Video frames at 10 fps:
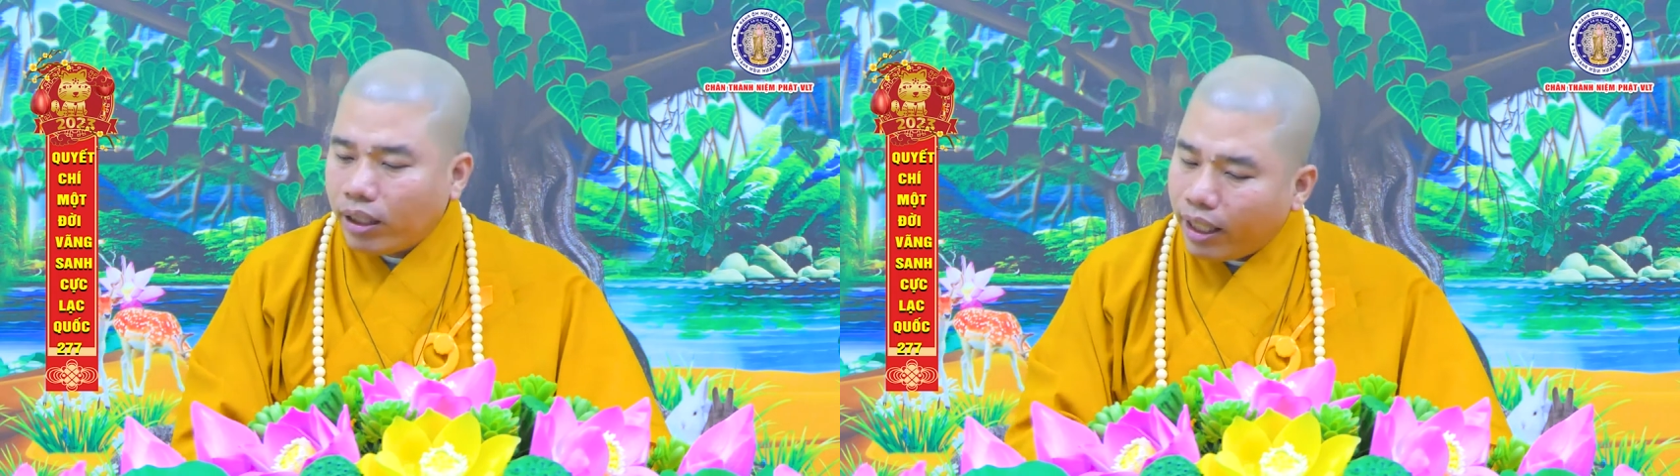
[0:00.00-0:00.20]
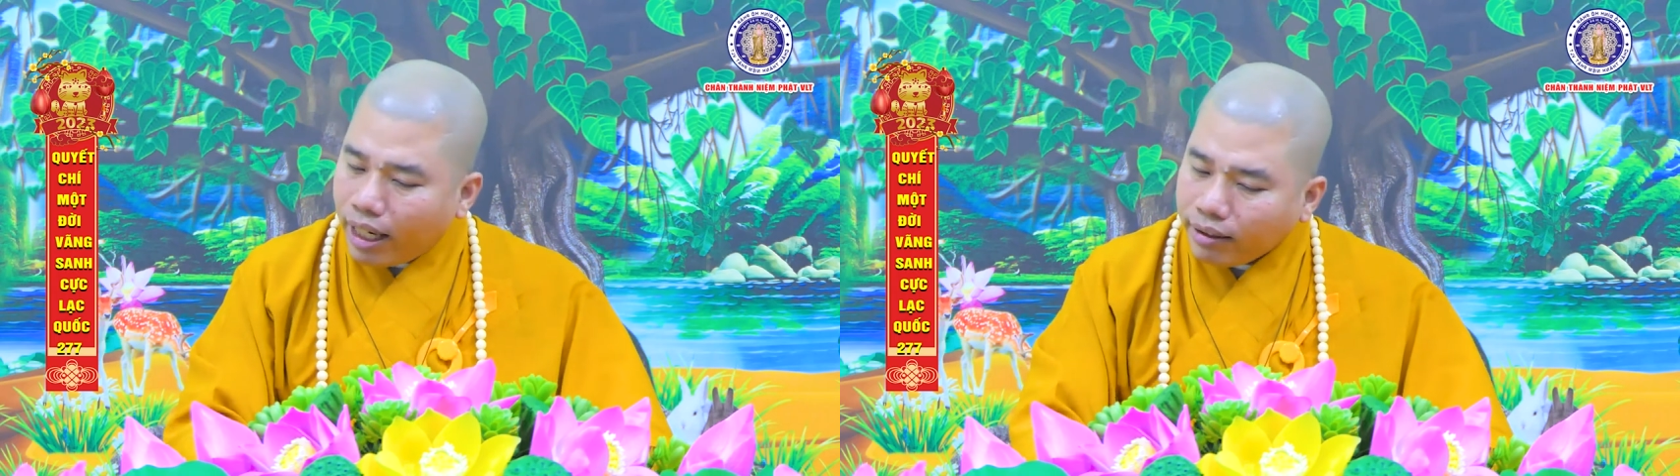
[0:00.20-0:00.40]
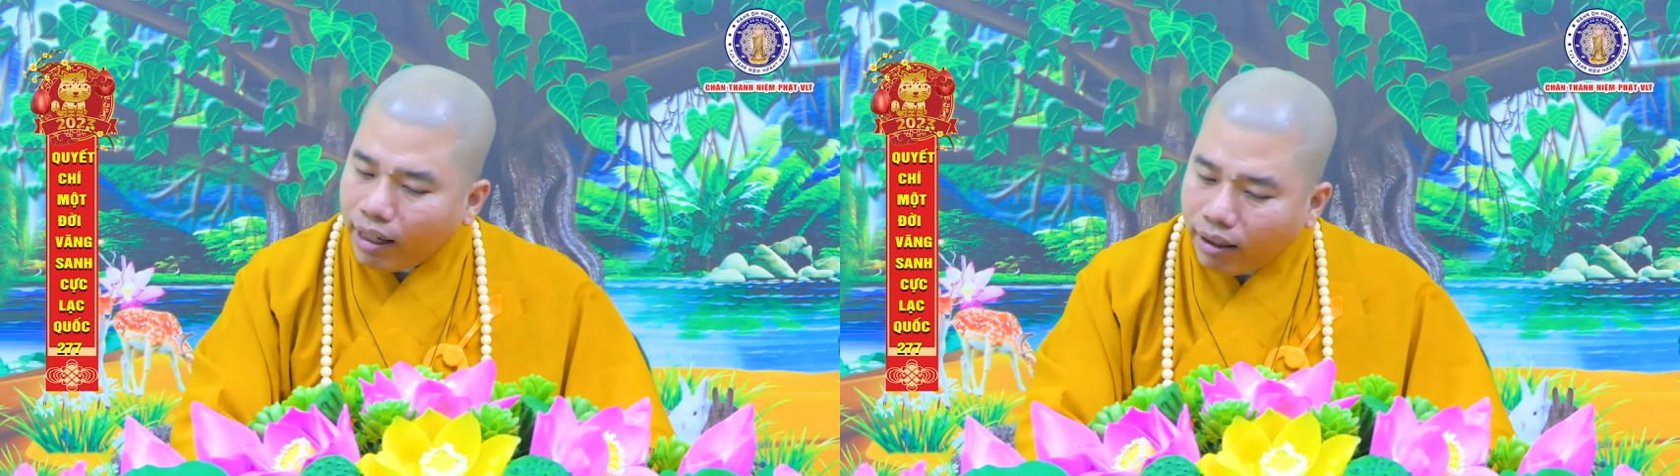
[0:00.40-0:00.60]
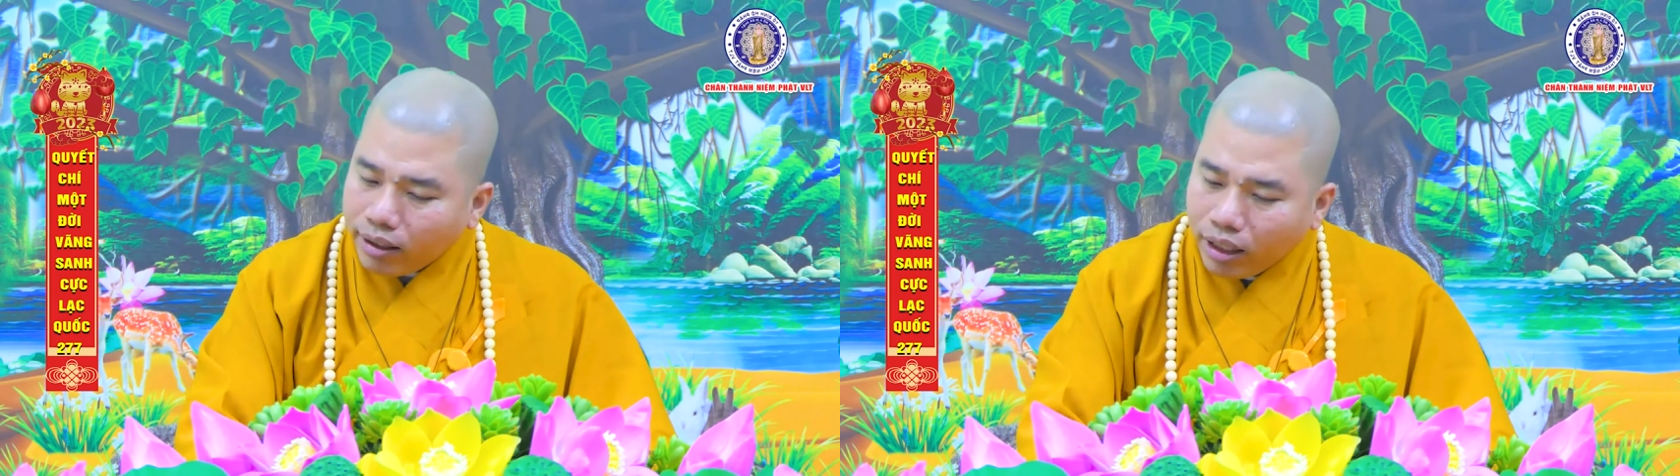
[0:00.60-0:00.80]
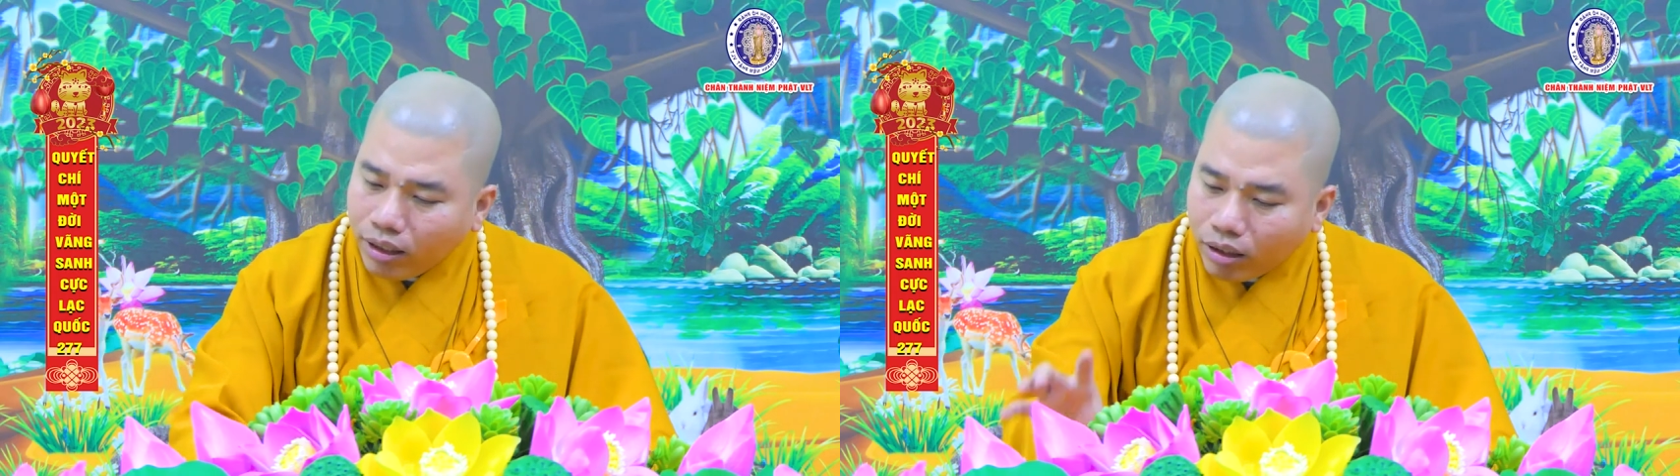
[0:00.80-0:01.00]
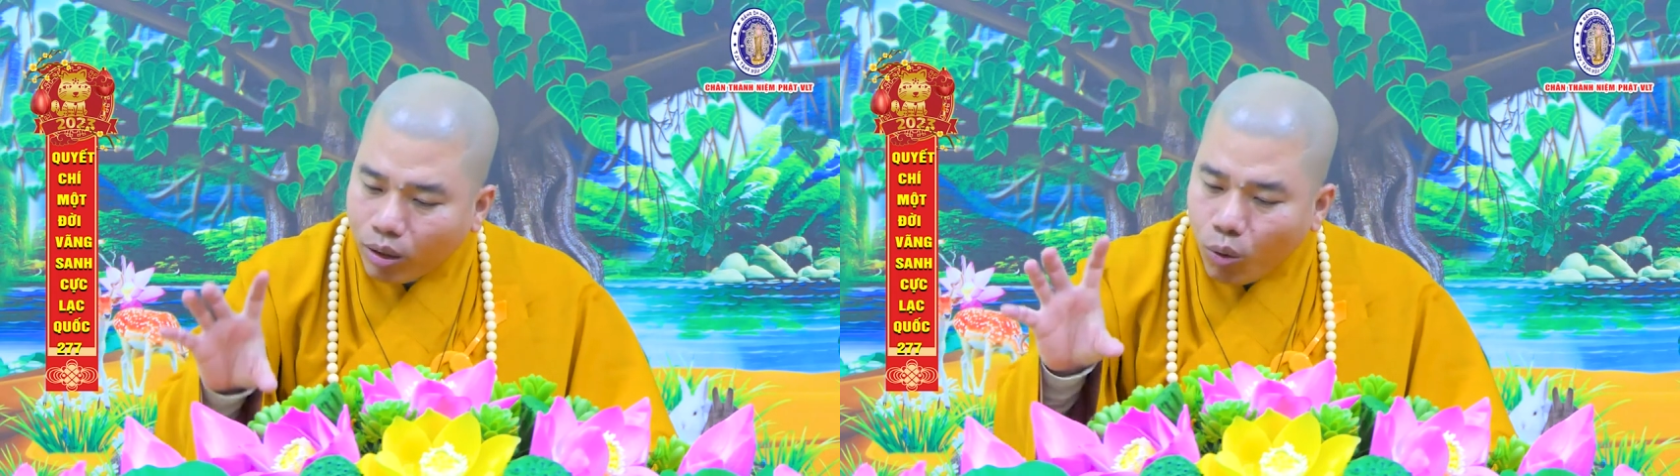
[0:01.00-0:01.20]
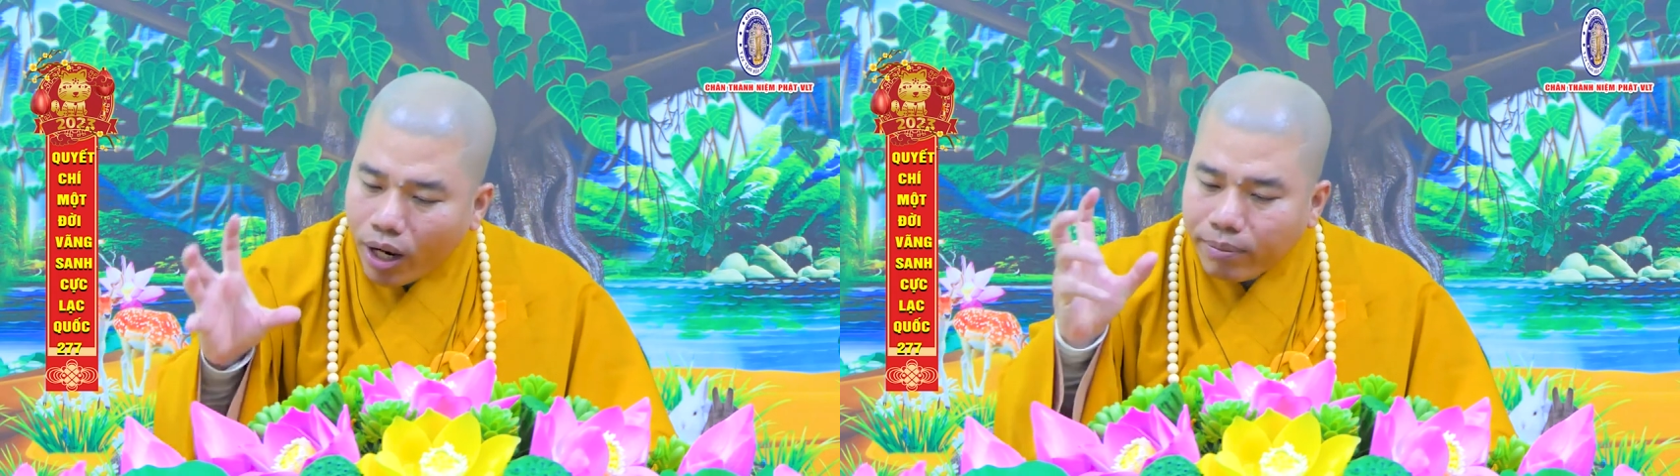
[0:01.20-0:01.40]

nên việc ăn chay là giữ được cái